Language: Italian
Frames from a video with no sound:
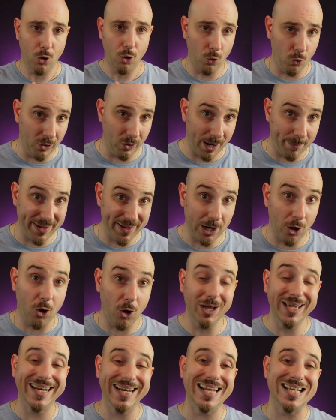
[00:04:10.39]
Ora
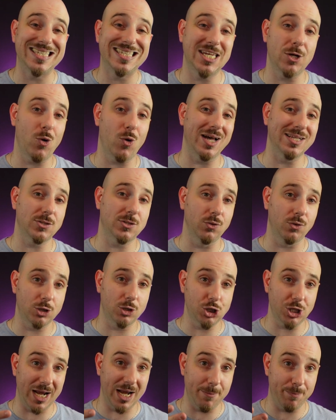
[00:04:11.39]
però iniziano a
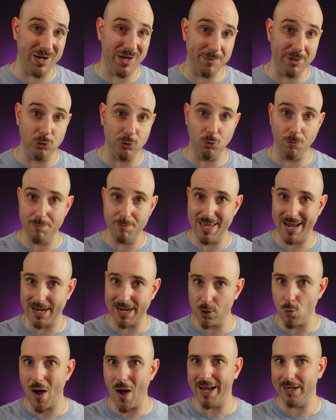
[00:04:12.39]
sorgere i primi dubbi al
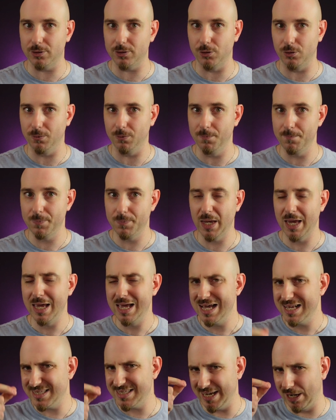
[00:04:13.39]
riguardo.
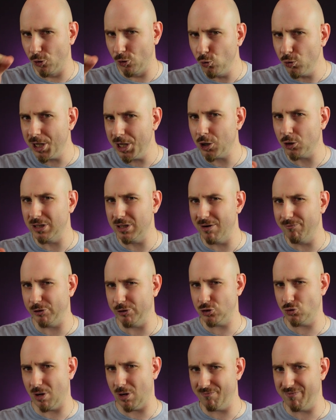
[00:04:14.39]
Se l'unico del
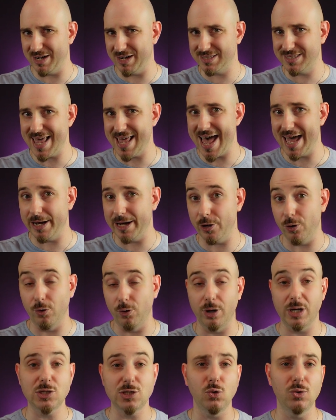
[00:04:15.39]
vostro
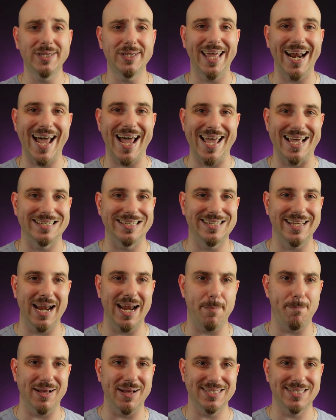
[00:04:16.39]
avversario risulterà essere
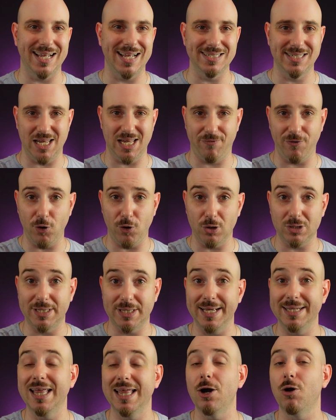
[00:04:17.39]
abbastanza
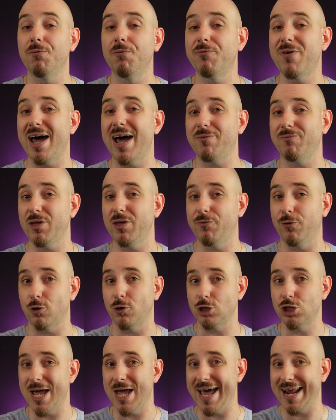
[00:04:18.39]
forte da non farvi
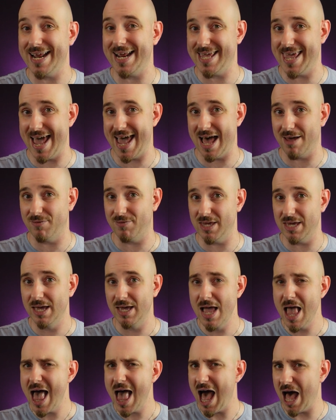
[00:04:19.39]
forgiare chiavi,
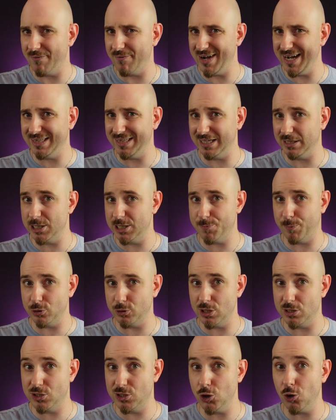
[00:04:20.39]
avrete a
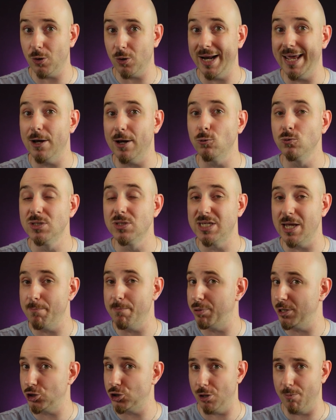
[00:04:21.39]
disposizione un
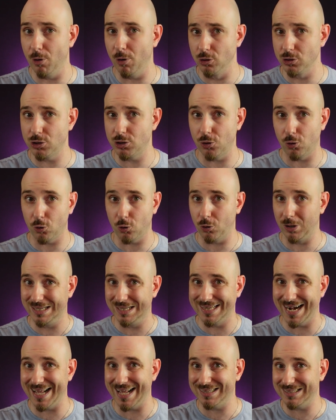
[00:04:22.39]
semplice mostro con i
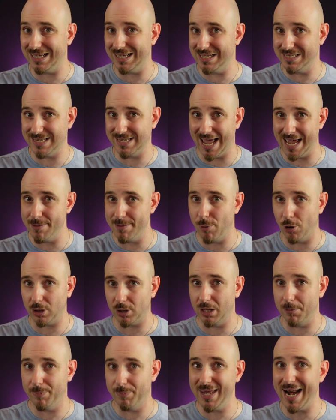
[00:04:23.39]
tratti
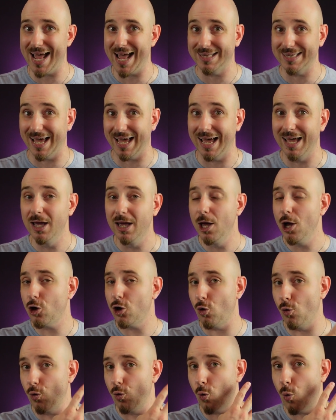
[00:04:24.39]
cyborg pirata,
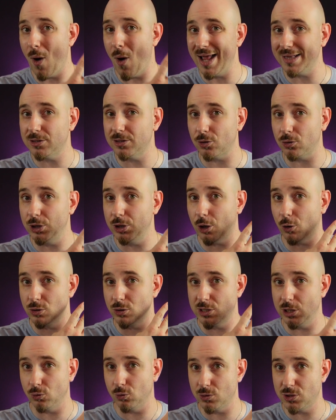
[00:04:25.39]
con 4 di
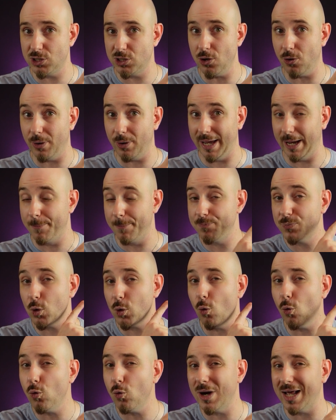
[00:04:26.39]
costituzione,
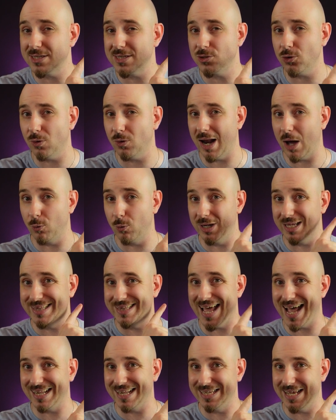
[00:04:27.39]
una sola
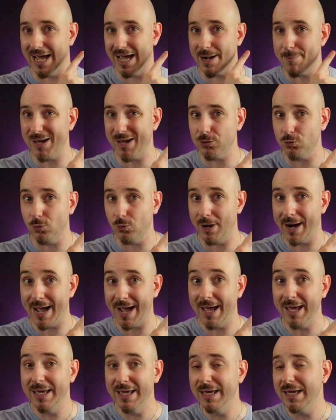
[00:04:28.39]
unità di
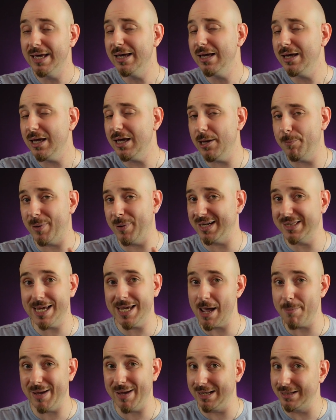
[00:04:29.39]
armatura e
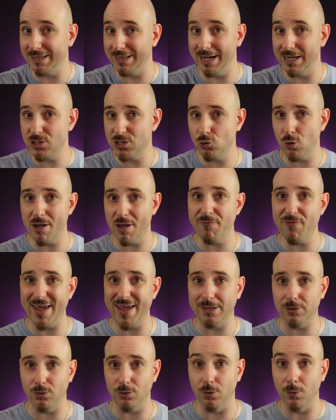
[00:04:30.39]
praticamente nessun
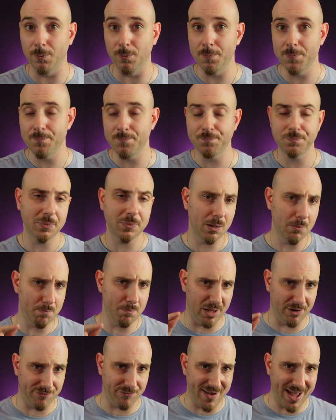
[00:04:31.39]
effetto.
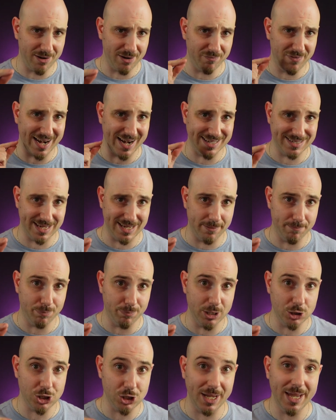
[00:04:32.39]
Per farvela
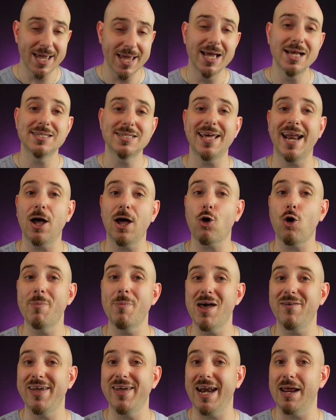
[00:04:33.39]
semplice, sarà
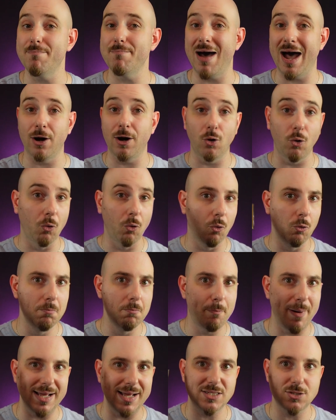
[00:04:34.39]
come avere in mano
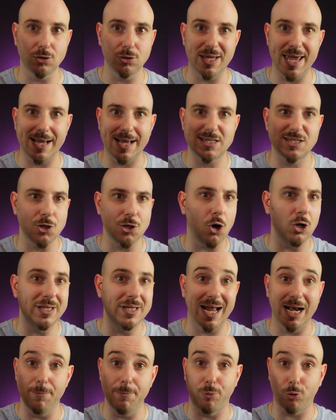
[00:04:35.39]
un pezzo di
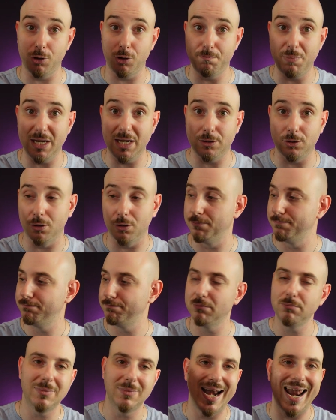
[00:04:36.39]
Exodia il proibito,
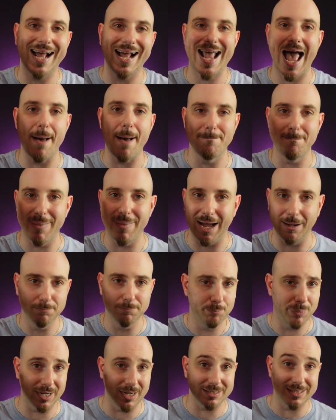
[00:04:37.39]
la gamba,
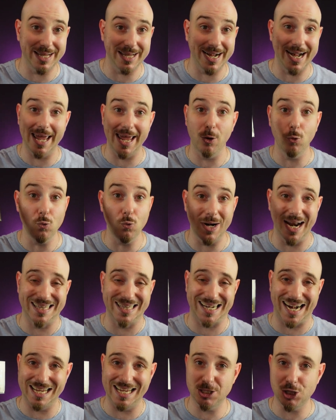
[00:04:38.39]
per dirne una
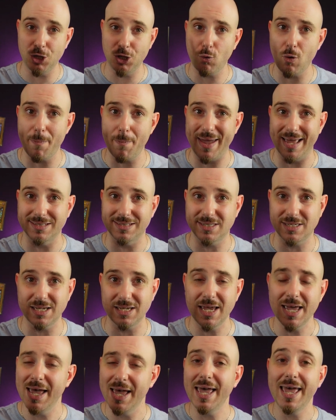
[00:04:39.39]
tra i cinque
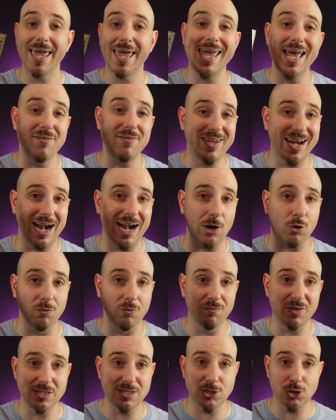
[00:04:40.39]
pezzi, e avere la
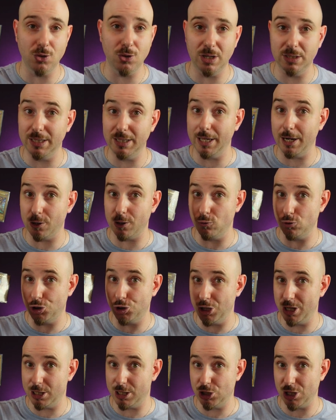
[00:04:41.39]
convinzione di
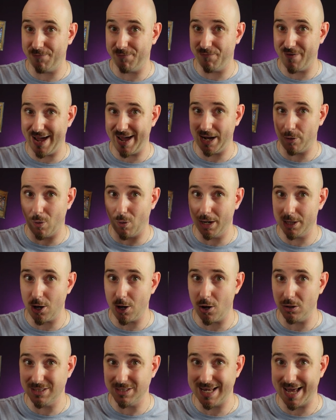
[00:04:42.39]
riuscirci a fare
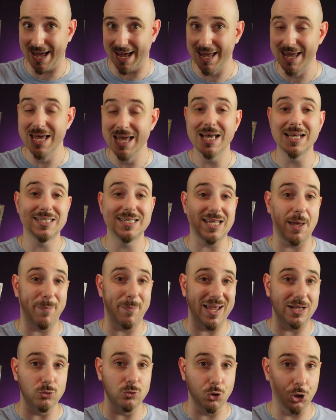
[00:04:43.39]
qualcosa,
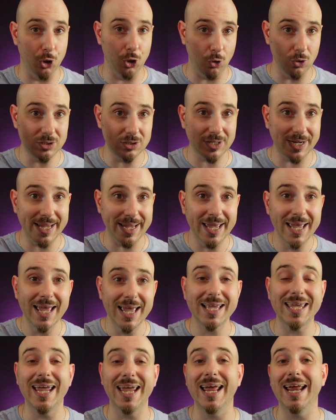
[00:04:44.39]
sapendo inoltre
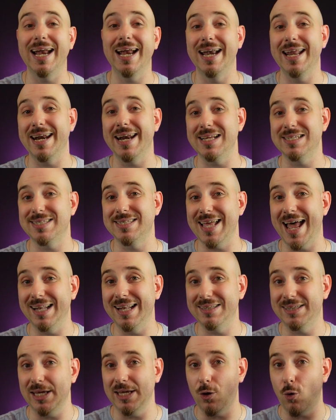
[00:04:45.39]
che le
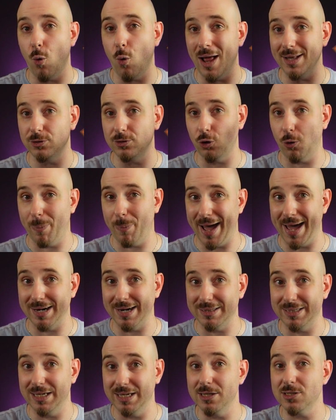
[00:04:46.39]
restanti quattro
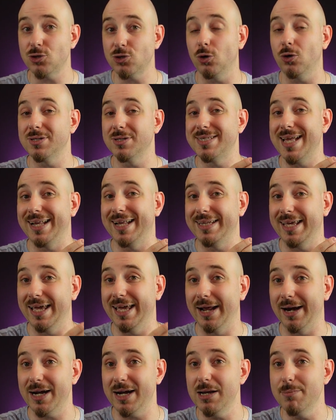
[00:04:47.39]
parti sono
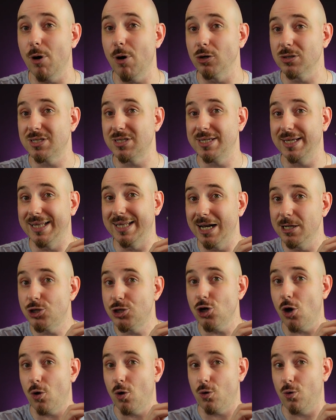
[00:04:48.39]
state rimosse dal
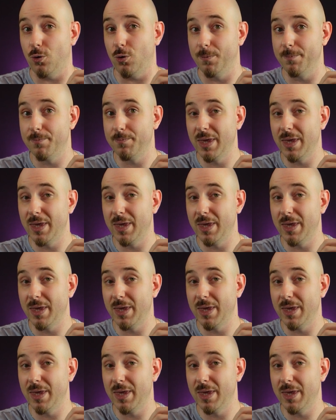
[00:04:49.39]
gioco.